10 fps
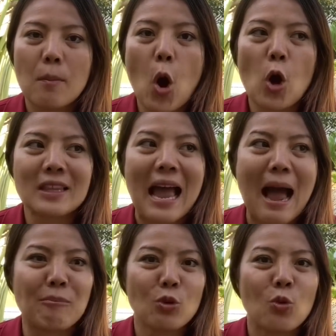พ่อ
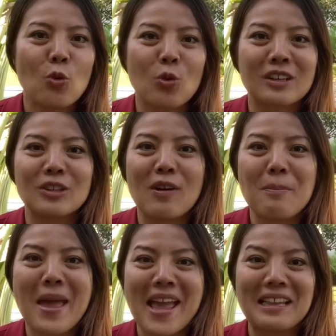ถามลูกหรือว่า
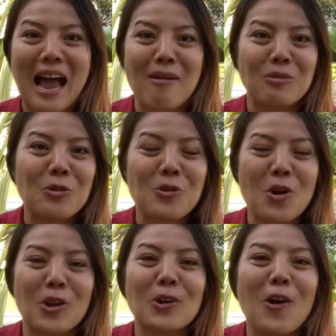แม่ถามลูก
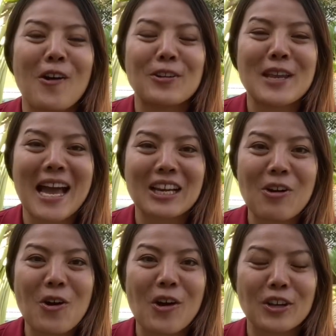ก่อนต้องขออนุญาต
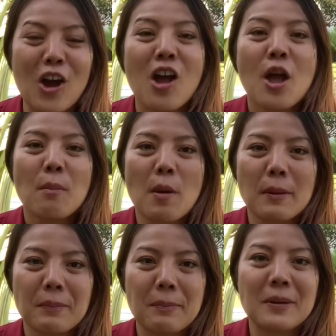เขาก่อนเนาะเพราะ
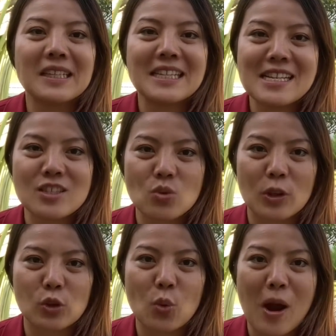มันเป็นพื้นที่ส่
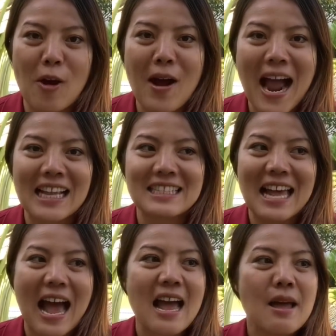วนตัวเขาอาจ
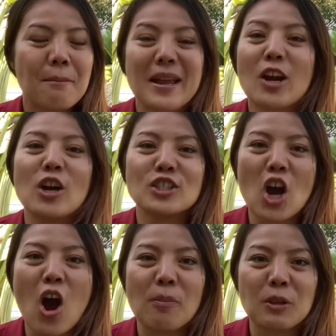จะไม่ค่อย
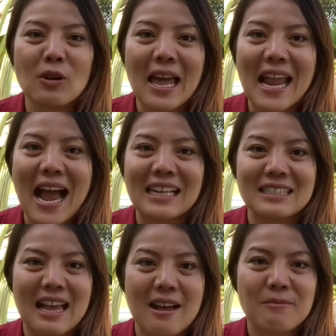ชอบเท่าไหร่อาจ
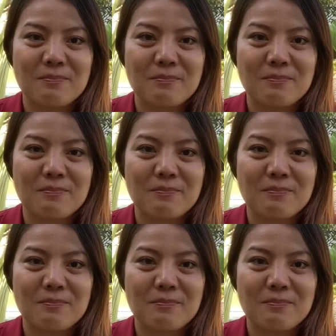จะ